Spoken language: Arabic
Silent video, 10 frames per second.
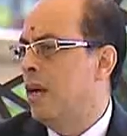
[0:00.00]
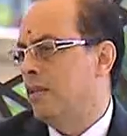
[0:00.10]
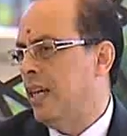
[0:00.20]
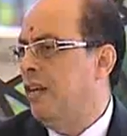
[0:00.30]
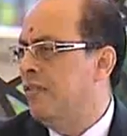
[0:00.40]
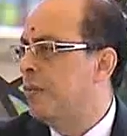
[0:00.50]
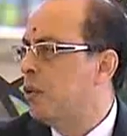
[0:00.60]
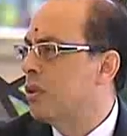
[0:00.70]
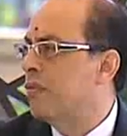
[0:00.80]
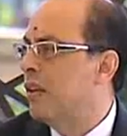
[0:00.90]
صحيح في
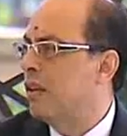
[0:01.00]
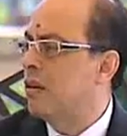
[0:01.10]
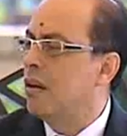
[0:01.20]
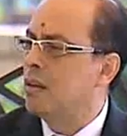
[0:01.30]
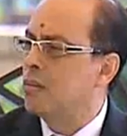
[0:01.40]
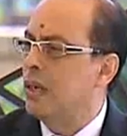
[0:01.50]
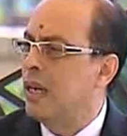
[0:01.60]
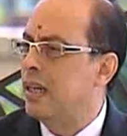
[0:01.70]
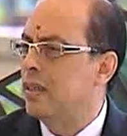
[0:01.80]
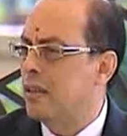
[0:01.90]
بطء في الاجراءات
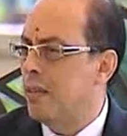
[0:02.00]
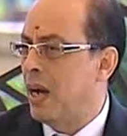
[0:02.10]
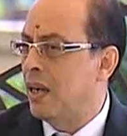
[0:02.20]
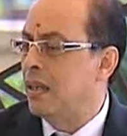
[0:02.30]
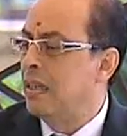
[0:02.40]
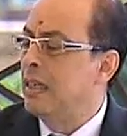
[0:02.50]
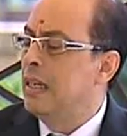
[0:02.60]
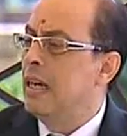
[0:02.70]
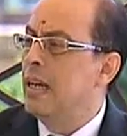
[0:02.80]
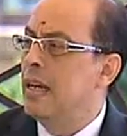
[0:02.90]
ولكن طبعا
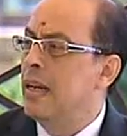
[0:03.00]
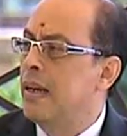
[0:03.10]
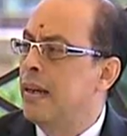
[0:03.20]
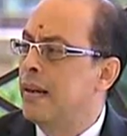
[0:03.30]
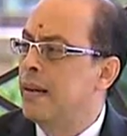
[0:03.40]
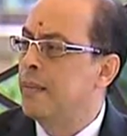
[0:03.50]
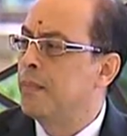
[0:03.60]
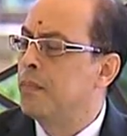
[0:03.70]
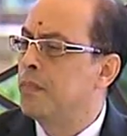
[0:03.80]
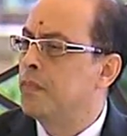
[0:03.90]
آه،
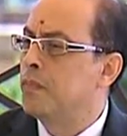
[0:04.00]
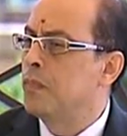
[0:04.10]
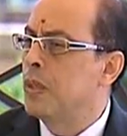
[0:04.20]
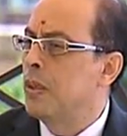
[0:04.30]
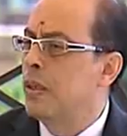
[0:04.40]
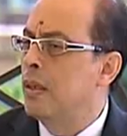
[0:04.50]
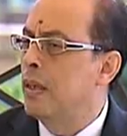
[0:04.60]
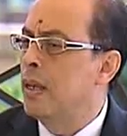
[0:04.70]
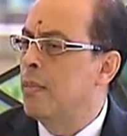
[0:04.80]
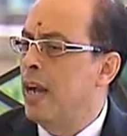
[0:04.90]

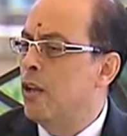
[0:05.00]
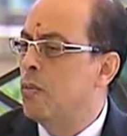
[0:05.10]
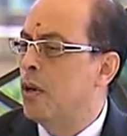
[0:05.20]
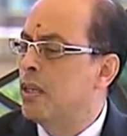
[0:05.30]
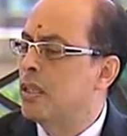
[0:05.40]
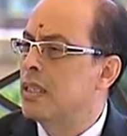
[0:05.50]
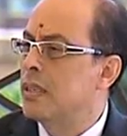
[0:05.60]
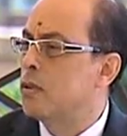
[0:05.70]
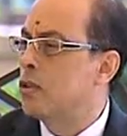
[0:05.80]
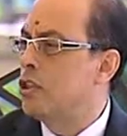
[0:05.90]
المعايير والمقاييس
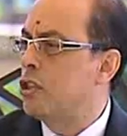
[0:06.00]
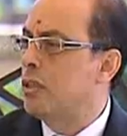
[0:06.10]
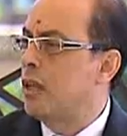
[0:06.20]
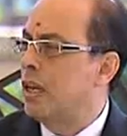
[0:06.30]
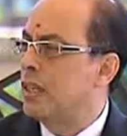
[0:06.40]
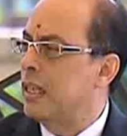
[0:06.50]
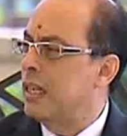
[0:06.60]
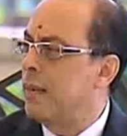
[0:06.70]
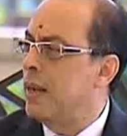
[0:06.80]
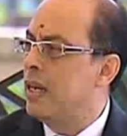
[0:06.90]
لسه ما وصلتش لدرجه
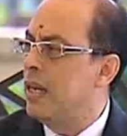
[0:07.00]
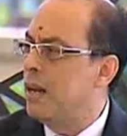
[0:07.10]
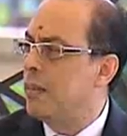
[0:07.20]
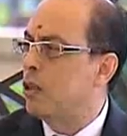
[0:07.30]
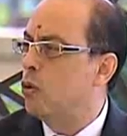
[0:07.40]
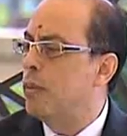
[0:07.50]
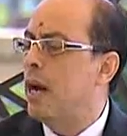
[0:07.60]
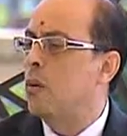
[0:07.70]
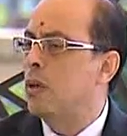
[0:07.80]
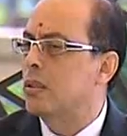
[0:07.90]
الكمال اللي هي
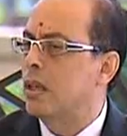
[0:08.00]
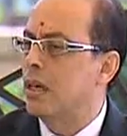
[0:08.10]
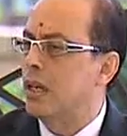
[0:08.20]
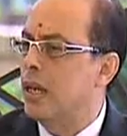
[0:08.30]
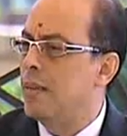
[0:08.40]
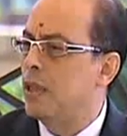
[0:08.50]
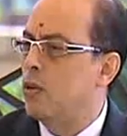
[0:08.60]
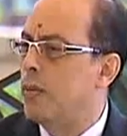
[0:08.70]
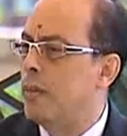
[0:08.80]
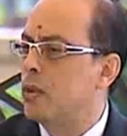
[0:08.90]
مطلوبه او للدرجه اللي هي
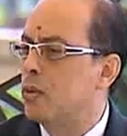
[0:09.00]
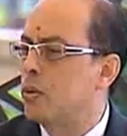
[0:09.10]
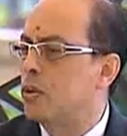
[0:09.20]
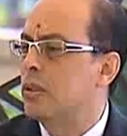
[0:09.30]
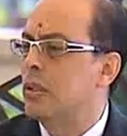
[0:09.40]
مطلوبه من الروس